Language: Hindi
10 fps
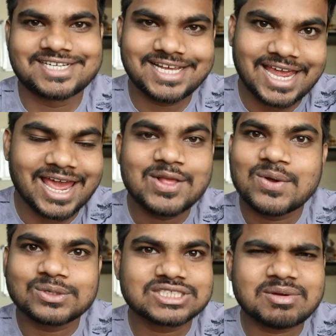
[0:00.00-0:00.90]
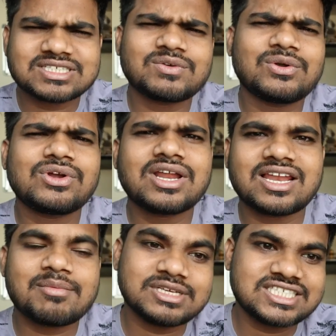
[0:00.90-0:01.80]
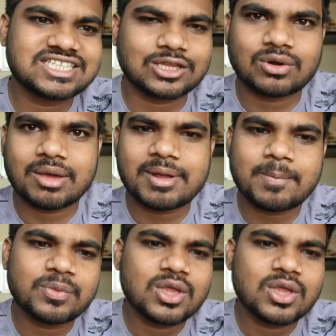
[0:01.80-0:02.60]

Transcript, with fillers: ठीक है उसके बाद से वीडियो नहीं डाला बिजी था थोड़ा मैं